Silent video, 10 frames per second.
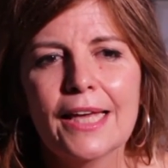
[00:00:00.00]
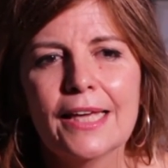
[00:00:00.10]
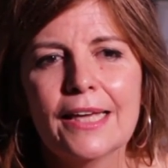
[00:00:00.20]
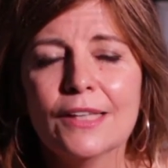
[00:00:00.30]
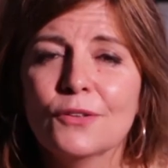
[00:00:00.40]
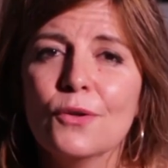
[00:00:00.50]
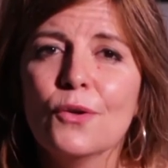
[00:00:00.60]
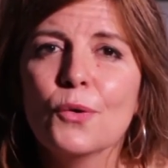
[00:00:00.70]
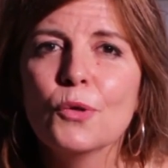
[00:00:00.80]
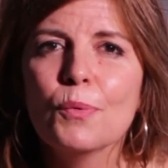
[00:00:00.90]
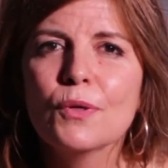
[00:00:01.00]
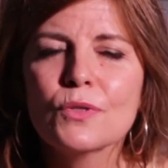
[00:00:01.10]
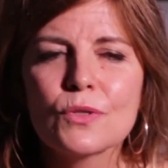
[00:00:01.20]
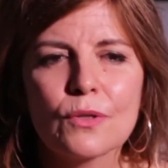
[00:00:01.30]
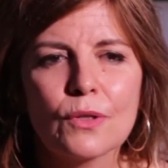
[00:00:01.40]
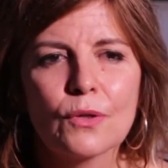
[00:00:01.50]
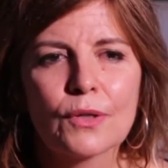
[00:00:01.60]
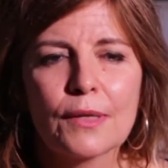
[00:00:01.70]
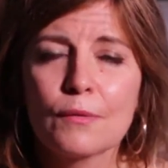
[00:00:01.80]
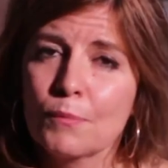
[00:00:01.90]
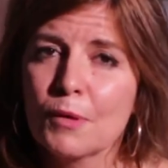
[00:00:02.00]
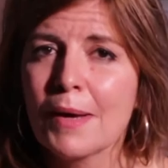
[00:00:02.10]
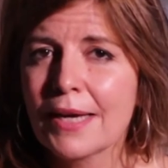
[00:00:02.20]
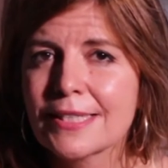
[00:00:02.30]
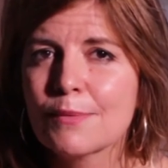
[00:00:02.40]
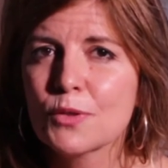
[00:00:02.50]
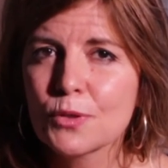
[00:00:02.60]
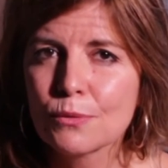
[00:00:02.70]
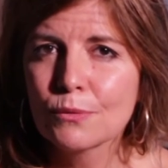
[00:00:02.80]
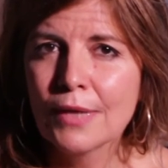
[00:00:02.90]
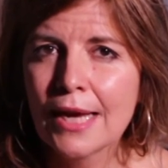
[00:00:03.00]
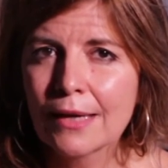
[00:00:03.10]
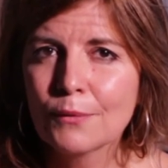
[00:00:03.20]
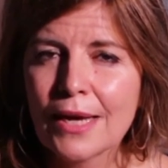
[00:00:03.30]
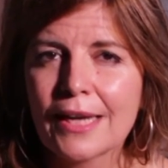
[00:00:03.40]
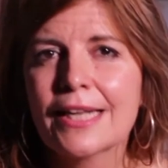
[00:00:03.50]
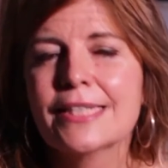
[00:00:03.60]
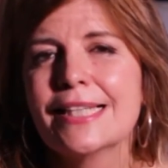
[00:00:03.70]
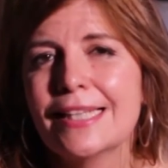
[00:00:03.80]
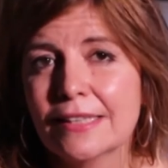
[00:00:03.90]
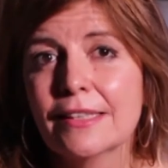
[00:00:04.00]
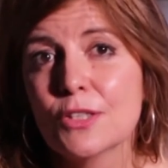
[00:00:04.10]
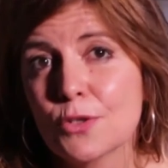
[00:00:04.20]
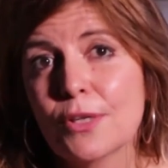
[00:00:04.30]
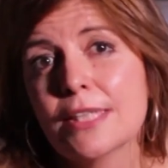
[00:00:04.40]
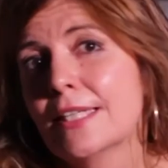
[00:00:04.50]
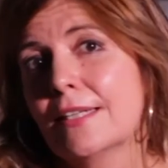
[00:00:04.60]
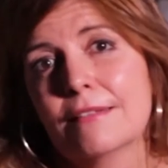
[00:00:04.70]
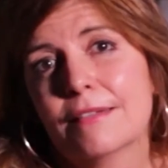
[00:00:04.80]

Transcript: Eh, en todos los grupos lo que, por más que hacemos una, clase de tres horas, en,